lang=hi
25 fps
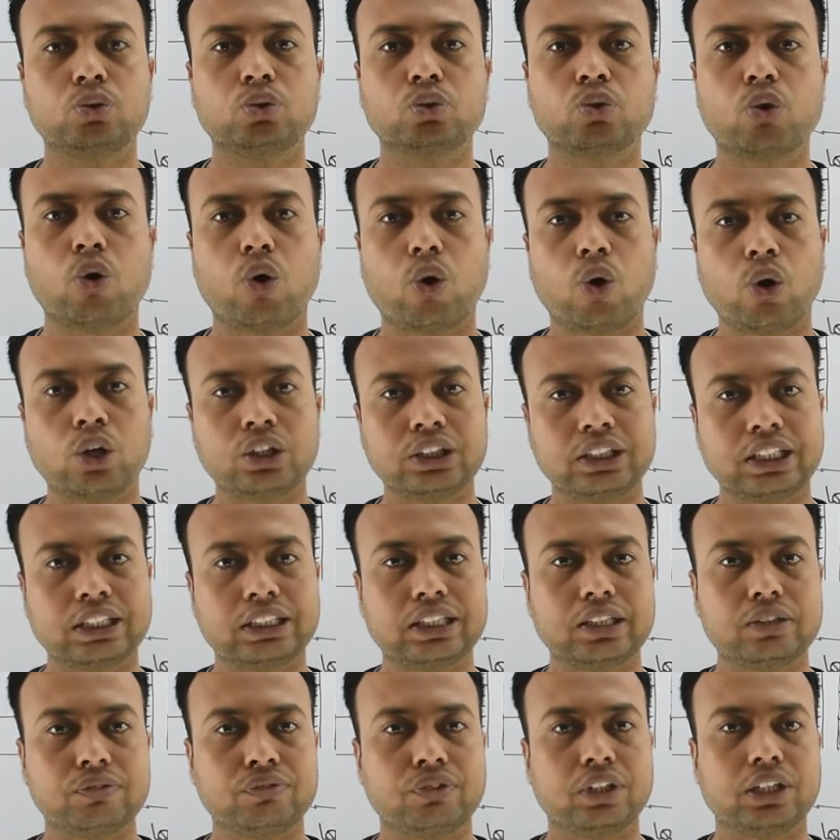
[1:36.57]
उसको और
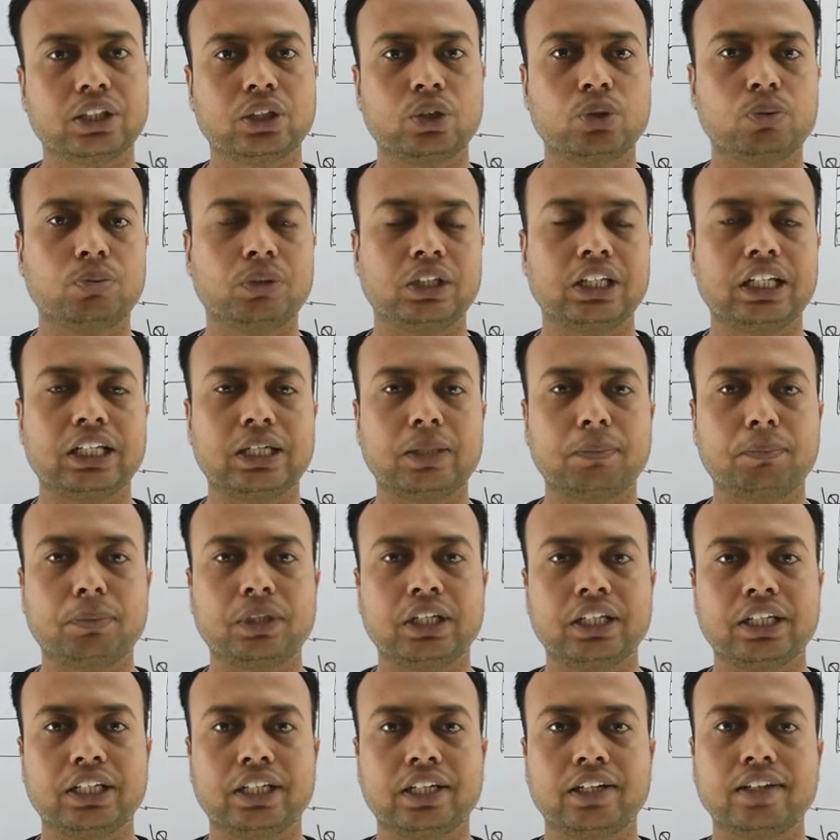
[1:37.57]
ज़्यादा इफेक्टिव बनाना
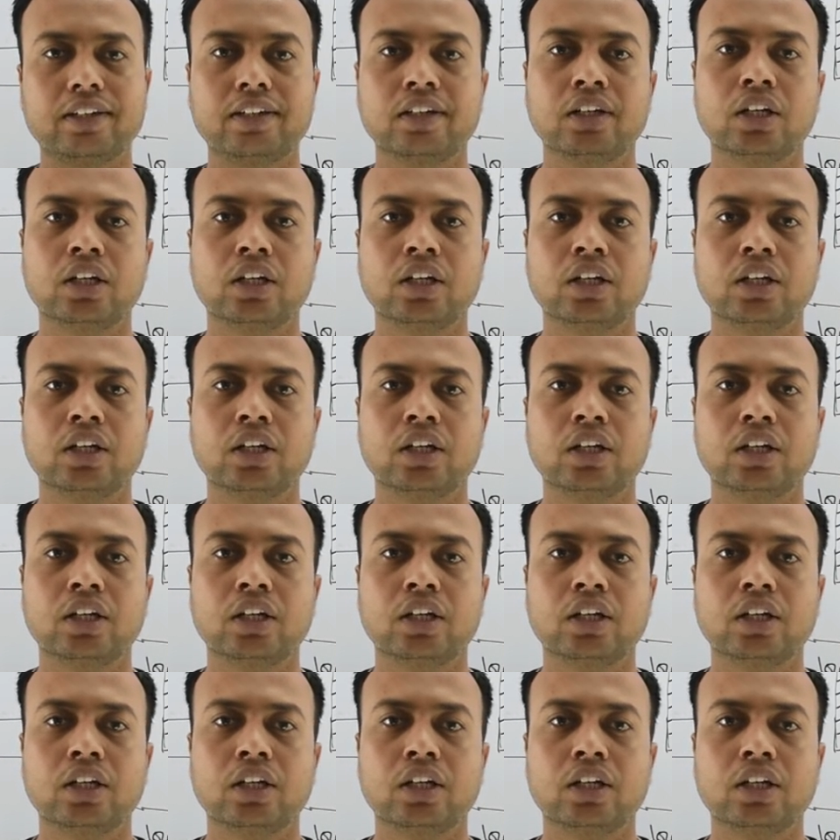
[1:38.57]
पड़ेगा